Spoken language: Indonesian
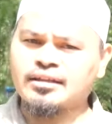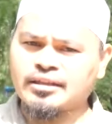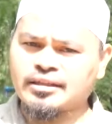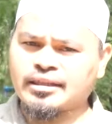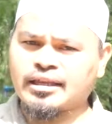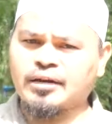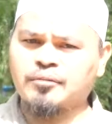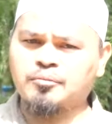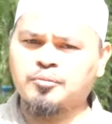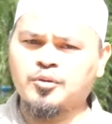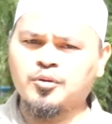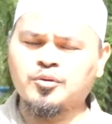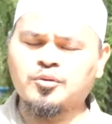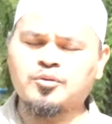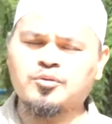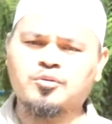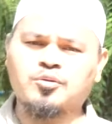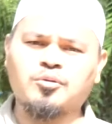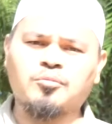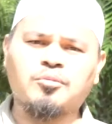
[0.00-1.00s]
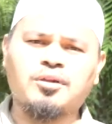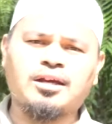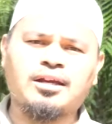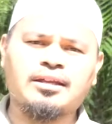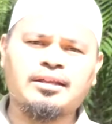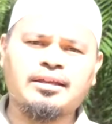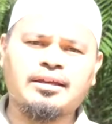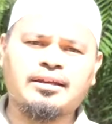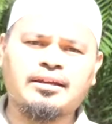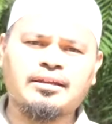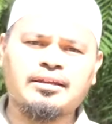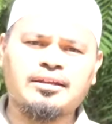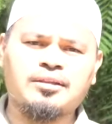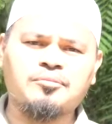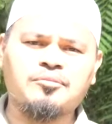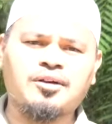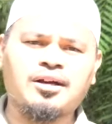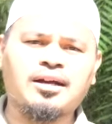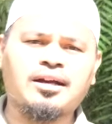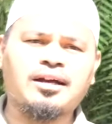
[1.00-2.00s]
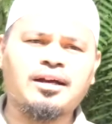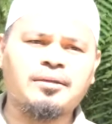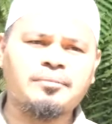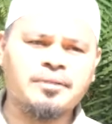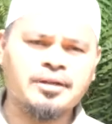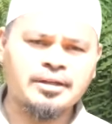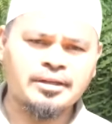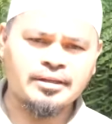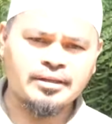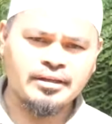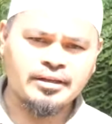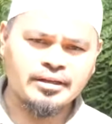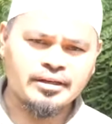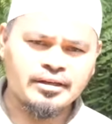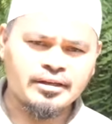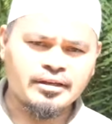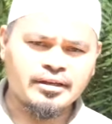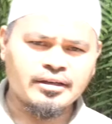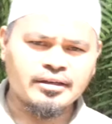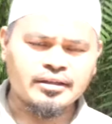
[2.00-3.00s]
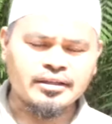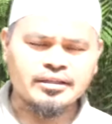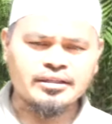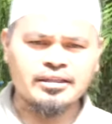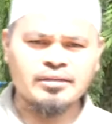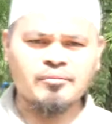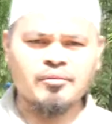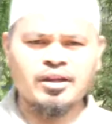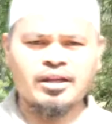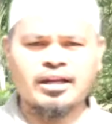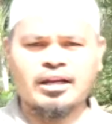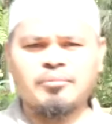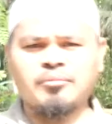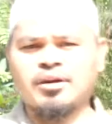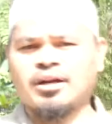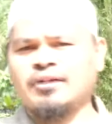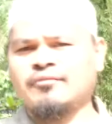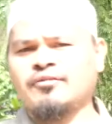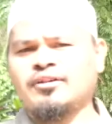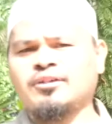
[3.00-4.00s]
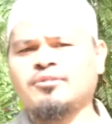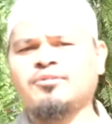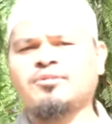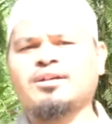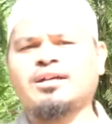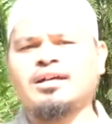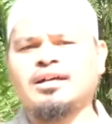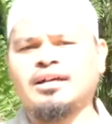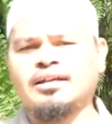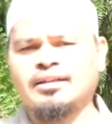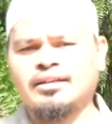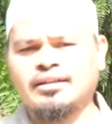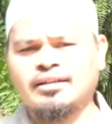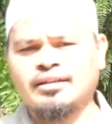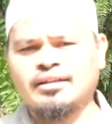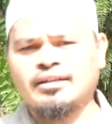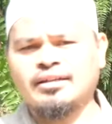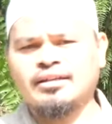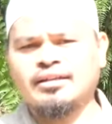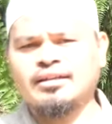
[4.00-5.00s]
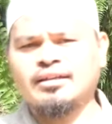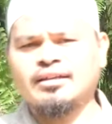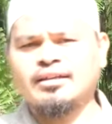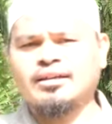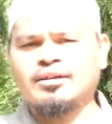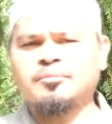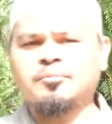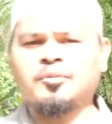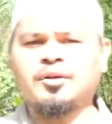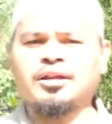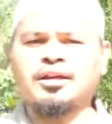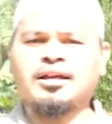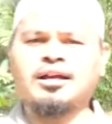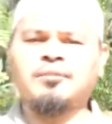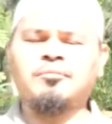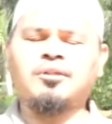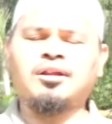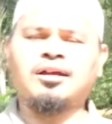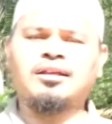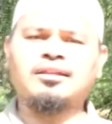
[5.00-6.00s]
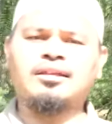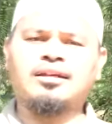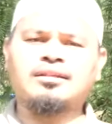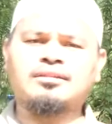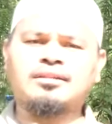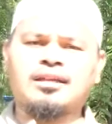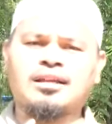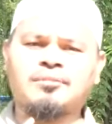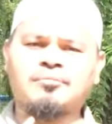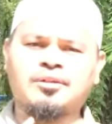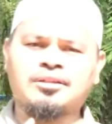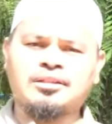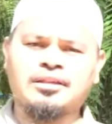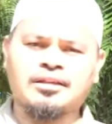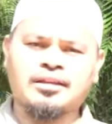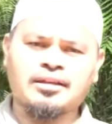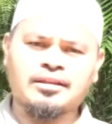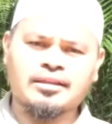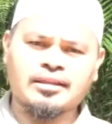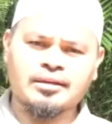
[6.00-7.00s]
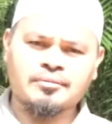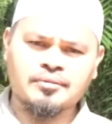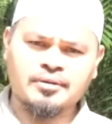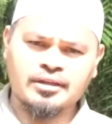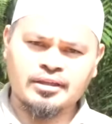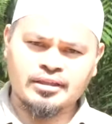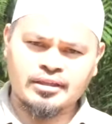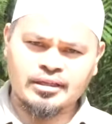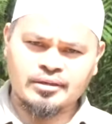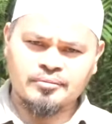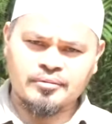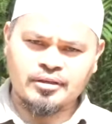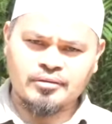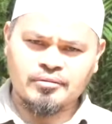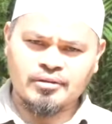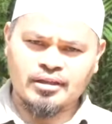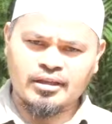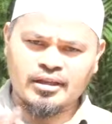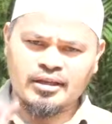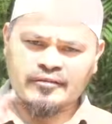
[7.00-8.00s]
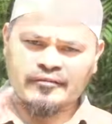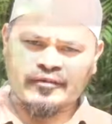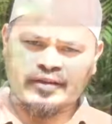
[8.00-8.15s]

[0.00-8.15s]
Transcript: ditampung untuk belajar ilmu agama. Di sini mereka menghafal Quran, mereka belajar cara membaca kitab-kitab yang menjadi